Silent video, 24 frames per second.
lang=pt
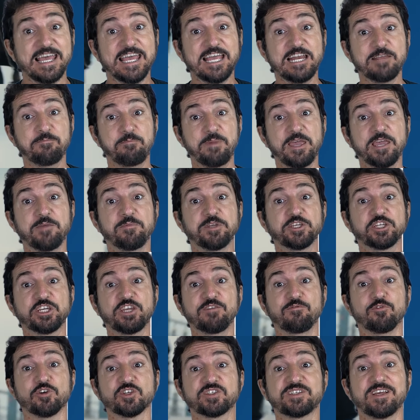ele permite
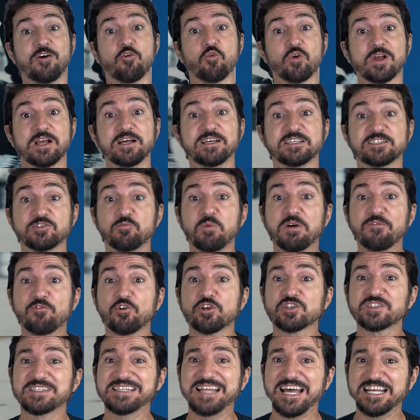que você alcance uma
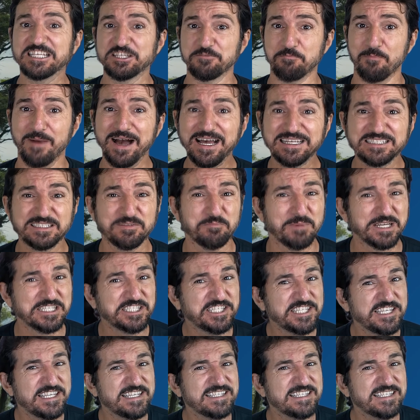velocidade máxima de